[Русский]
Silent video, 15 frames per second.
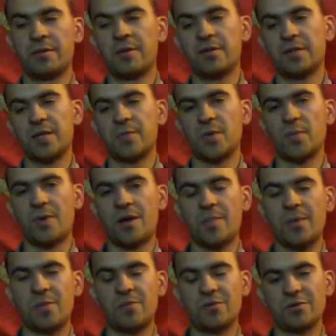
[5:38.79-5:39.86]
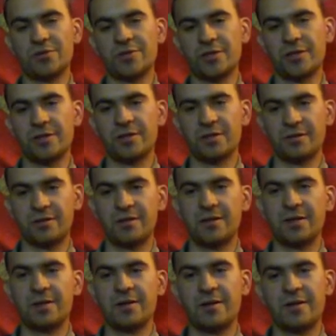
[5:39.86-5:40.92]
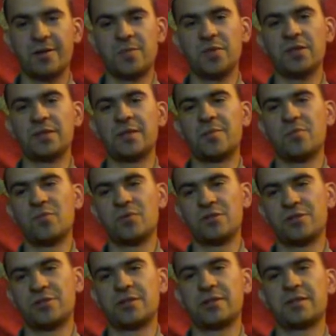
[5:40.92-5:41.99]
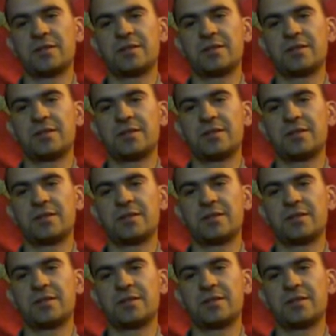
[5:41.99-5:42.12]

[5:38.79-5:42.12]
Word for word: Там и бак побольше, и кобыл там больше